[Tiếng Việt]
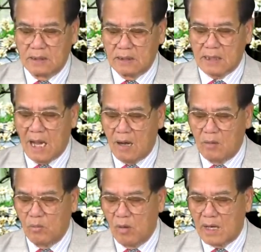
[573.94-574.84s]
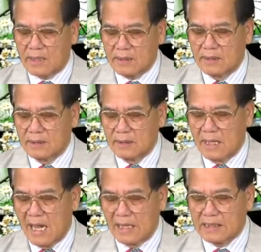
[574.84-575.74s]
cáo buộc
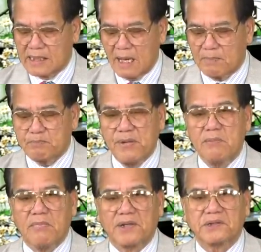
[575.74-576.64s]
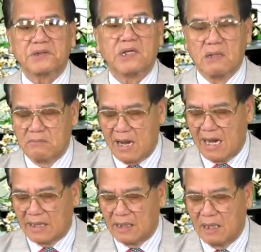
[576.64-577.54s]
ăn cắp bí mật thương mại
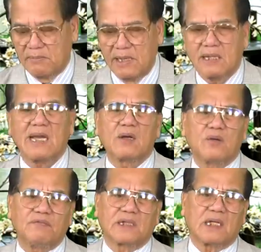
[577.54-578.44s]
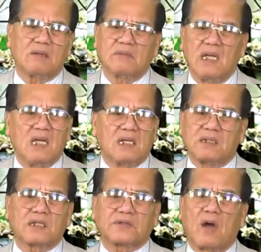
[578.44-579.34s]
ở Mỹ. Đấy quý vị thấy không?
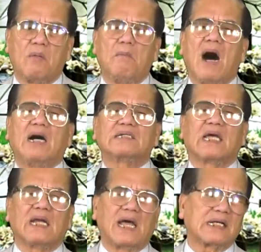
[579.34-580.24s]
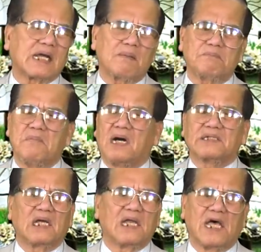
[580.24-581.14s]
Nước Tàu mở ra là ăn cắp, mở
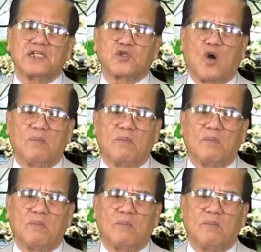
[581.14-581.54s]
ra là ăn trộm.